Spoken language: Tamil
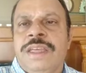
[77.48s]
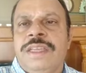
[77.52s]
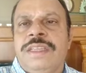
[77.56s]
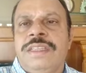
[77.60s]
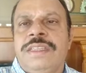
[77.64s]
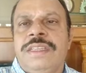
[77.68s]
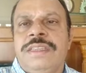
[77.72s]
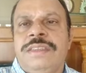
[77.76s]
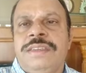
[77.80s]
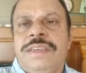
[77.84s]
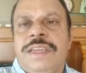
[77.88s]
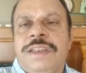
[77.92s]

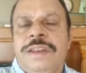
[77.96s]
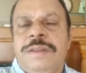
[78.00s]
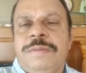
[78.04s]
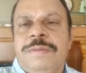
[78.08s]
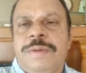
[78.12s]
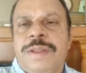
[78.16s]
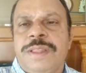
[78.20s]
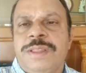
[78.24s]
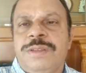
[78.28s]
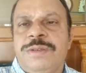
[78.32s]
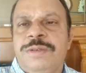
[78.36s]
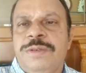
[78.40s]
இந்த செர்ரி
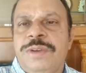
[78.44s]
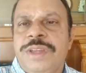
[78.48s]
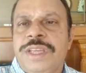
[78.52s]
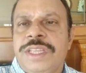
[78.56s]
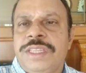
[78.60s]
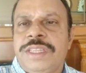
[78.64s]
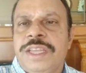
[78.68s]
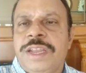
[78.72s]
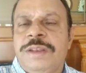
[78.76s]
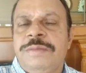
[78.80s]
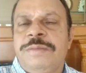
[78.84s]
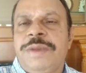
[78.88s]
பழத்தினுடைய
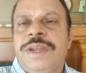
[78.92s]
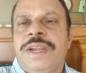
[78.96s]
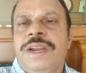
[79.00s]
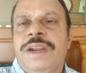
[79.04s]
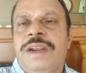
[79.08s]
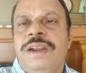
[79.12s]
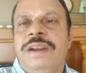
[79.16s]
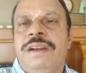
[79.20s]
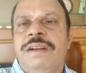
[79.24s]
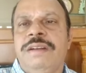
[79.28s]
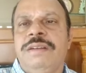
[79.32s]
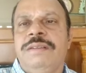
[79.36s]

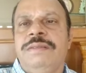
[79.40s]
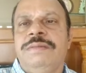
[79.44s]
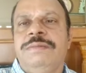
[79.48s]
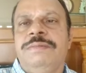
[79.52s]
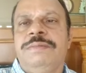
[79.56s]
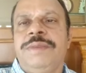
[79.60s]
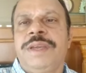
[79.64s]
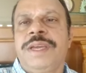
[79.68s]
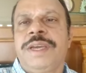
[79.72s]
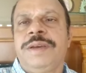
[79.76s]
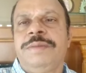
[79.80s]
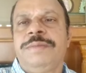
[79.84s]
தன்மைகள்
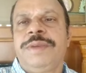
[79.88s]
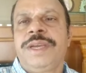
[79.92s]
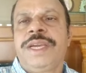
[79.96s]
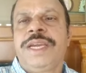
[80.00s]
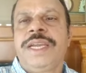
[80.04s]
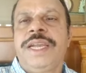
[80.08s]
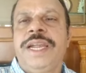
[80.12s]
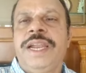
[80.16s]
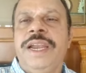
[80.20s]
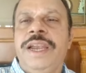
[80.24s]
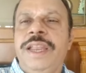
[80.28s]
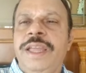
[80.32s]
மிக மிக
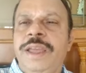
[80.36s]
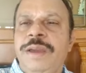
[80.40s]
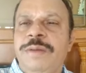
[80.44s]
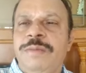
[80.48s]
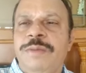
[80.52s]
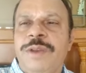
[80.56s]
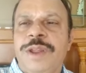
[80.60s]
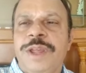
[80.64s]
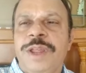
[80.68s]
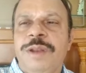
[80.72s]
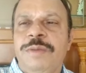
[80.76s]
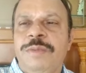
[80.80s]
எளிய
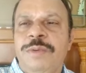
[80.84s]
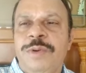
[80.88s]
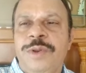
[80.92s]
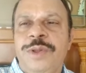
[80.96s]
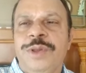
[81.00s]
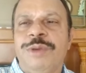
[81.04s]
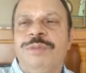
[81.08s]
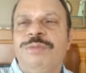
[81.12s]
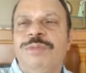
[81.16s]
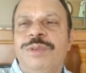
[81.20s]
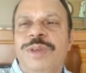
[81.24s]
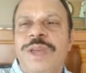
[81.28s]
முறையில்
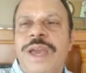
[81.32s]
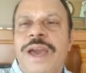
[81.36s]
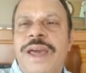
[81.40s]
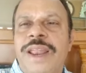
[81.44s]
புரியும்